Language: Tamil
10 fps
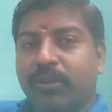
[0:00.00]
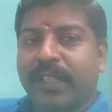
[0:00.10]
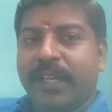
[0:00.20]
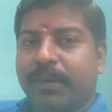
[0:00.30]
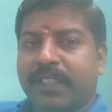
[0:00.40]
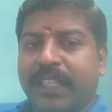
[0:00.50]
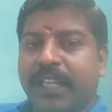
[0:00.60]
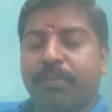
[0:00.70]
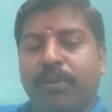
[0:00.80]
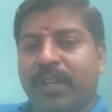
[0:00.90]
இன்னும் ஏன்
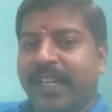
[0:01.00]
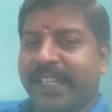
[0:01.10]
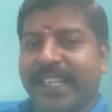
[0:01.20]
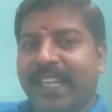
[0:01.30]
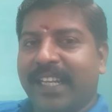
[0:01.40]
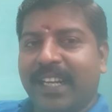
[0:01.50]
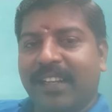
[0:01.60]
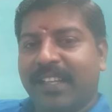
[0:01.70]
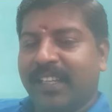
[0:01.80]
மஞ்சள் கயிறு போட்டிருக்கேன்னு கேட்டனால